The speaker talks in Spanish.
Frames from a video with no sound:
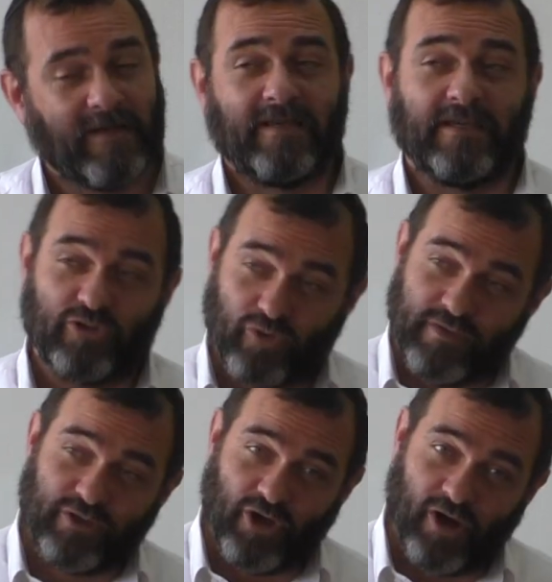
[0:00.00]
Y su
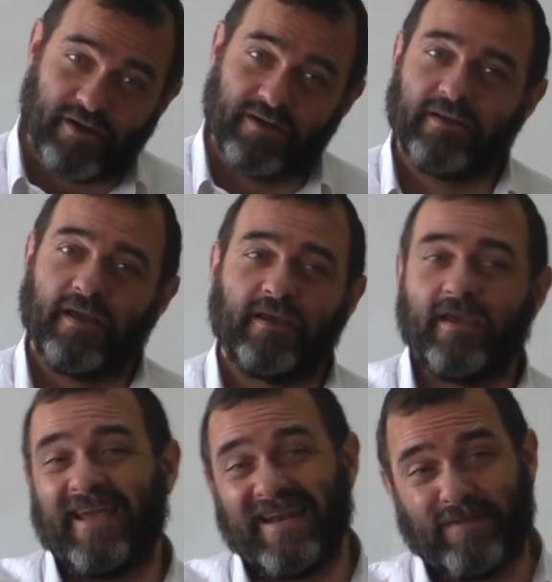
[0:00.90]
visión es que
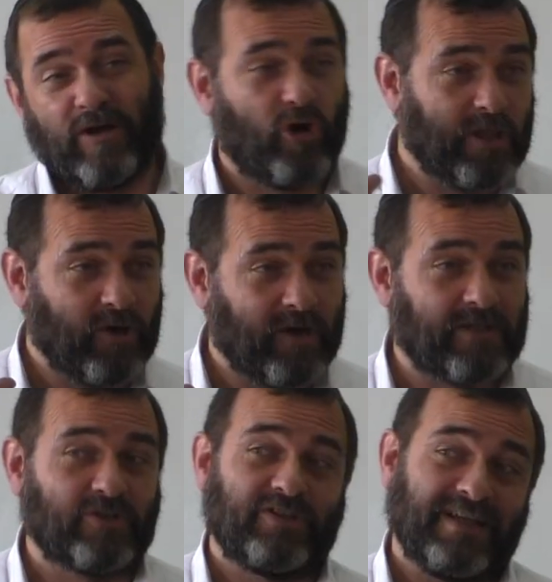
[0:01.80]
en el mejor de los
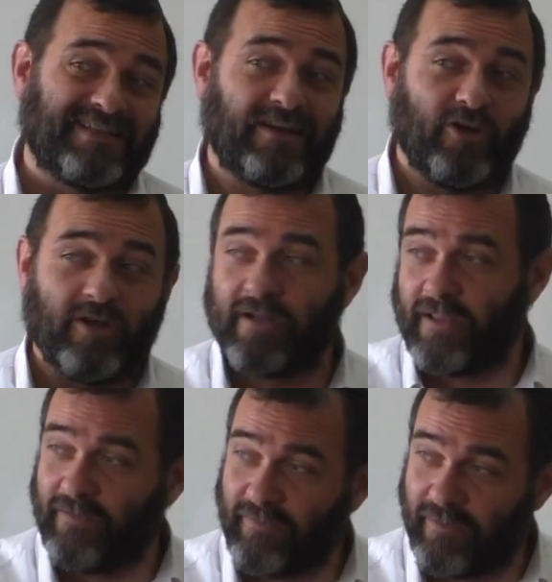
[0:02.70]
casos, si él salió detrás
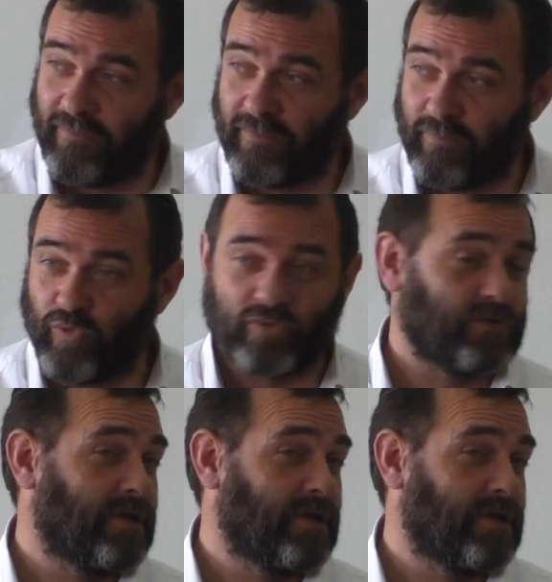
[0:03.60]
del bus,